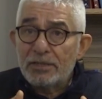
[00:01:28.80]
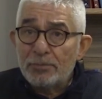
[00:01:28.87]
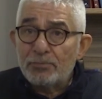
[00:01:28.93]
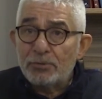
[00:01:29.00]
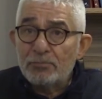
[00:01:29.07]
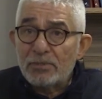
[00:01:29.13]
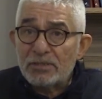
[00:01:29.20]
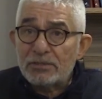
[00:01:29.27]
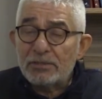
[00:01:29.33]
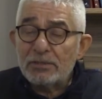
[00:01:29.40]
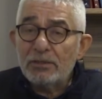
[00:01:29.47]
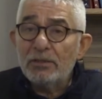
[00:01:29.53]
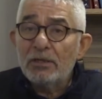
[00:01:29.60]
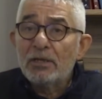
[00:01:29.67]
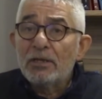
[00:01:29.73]

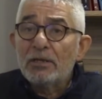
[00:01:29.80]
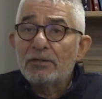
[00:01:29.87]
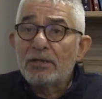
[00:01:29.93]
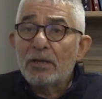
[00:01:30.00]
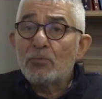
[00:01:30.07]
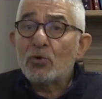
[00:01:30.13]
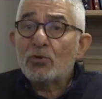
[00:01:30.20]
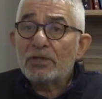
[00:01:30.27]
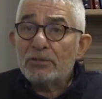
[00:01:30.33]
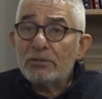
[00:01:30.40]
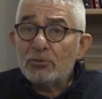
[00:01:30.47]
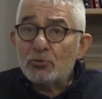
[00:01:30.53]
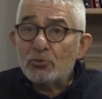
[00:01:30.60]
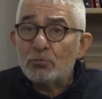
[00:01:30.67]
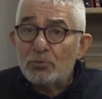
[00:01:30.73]
yapılması
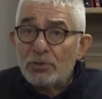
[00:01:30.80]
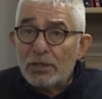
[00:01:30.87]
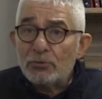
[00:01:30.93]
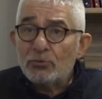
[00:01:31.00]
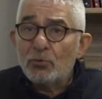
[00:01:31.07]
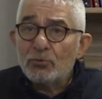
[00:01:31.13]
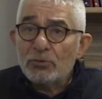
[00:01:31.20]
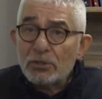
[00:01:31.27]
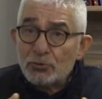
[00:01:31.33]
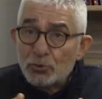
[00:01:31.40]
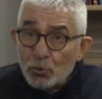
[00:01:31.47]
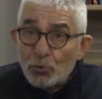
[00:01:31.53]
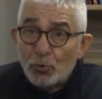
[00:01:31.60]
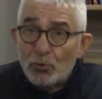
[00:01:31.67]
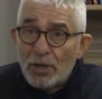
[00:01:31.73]
demokratik cumhuriyet yönünde
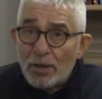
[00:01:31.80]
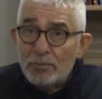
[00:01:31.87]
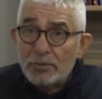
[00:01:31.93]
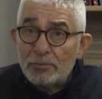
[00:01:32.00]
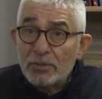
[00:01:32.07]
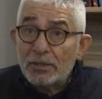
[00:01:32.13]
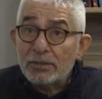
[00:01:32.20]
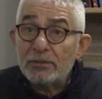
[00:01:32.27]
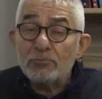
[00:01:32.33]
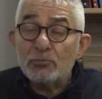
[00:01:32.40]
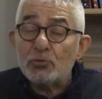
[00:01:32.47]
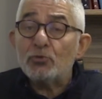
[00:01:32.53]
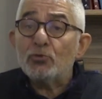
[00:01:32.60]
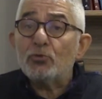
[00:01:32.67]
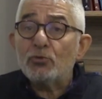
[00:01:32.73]
çok önemli bir adım.
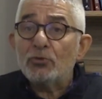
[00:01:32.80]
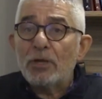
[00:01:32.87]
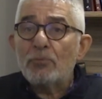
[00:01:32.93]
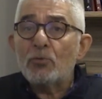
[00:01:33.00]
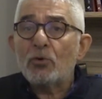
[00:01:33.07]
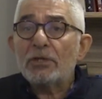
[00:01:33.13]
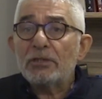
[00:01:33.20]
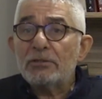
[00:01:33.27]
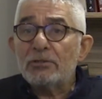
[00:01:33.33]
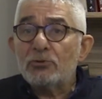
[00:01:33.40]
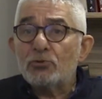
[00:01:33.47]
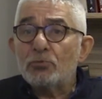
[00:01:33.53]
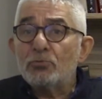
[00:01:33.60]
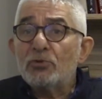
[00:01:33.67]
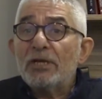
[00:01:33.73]
Çünkü
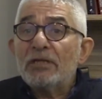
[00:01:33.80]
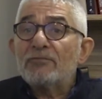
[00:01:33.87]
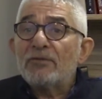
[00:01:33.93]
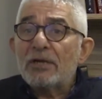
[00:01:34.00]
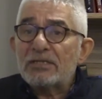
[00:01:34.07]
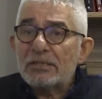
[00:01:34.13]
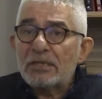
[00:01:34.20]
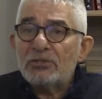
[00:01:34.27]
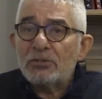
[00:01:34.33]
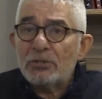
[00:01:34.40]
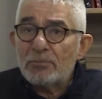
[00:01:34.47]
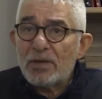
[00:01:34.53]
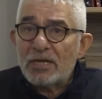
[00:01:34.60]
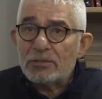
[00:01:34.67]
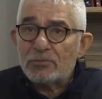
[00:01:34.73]
demokratik cumhuriyet
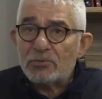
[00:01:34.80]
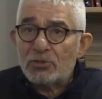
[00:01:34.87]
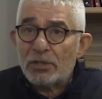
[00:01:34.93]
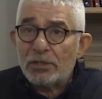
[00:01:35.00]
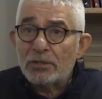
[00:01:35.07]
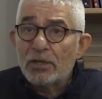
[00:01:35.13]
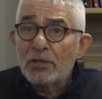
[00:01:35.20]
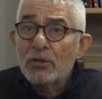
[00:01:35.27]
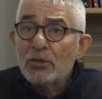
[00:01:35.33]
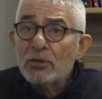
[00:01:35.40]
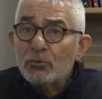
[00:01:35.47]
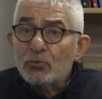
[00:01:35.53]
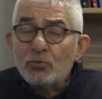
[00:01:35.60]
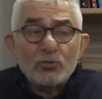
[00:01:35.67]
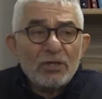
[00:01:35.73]
vazgeçilmez bir şey.
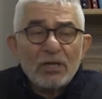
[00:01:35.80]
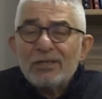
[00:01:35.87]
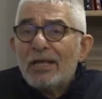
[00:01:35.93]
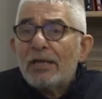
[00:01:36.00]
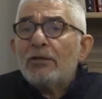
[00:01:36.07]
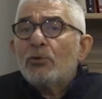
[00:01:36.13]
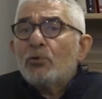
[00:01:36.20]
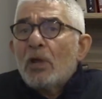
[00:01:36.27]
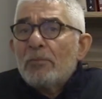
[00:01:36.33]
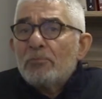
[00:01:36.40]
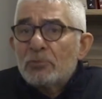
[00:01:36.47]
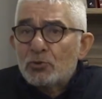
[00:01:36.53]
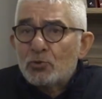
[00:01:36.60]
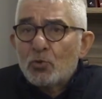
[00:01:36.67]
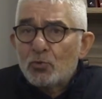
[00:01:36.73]
Türkiye'nin en
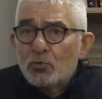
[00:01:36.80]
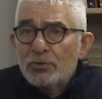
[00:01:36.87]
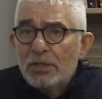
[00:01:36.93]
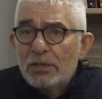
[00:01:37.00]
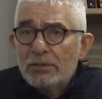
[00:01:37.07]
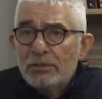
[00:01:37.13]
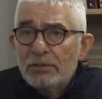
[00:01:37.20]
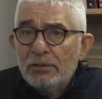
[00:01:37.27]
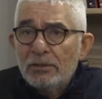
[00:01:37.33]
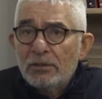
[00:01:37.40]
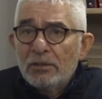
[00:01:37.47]
önemli sorunlarını